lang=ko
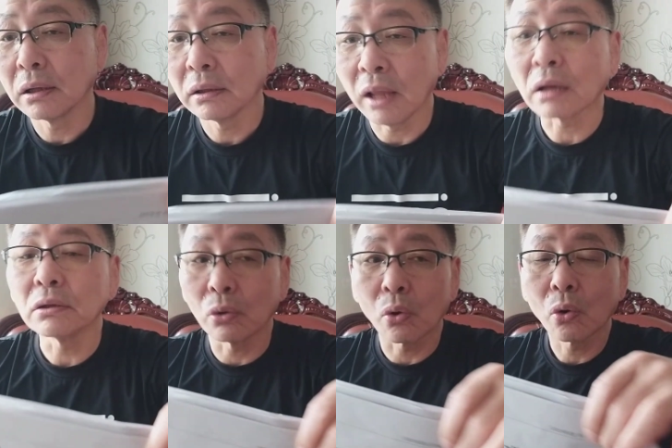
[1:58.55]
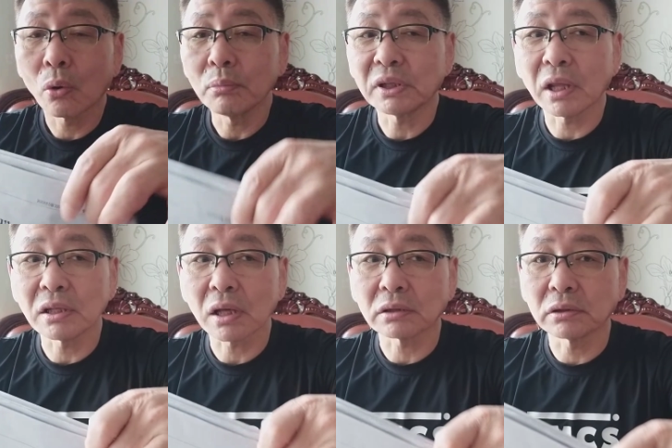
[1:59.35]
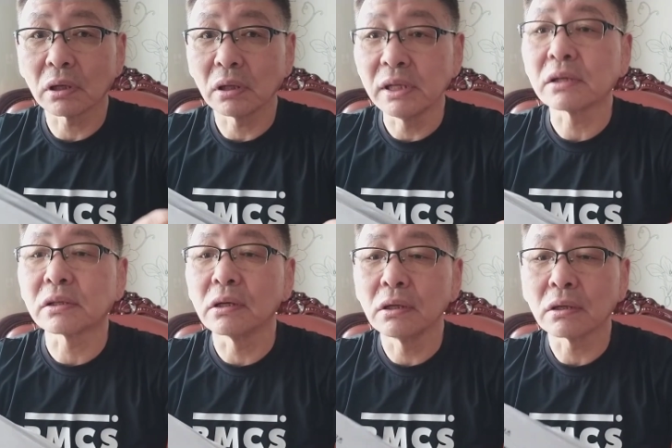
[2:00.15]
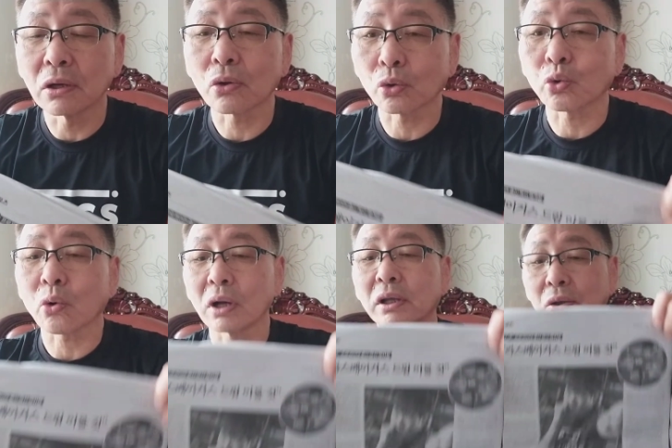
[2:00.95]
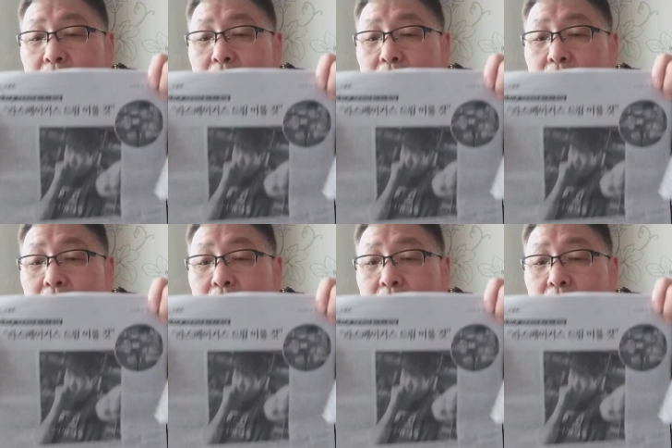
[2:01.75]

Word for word: 댓글로 밑에 이제 그걸 링크를 걸어 놓도록 할게요.